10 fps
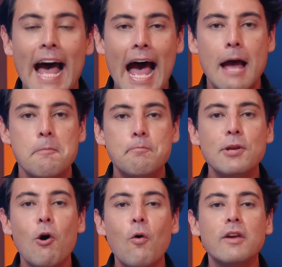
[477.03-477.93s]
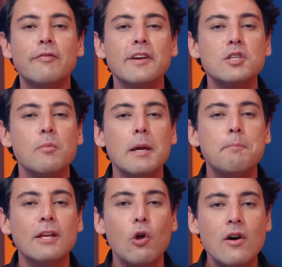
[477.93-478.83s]
A. Pyong fez uma
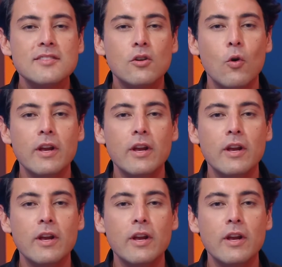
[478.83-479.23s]
hipnose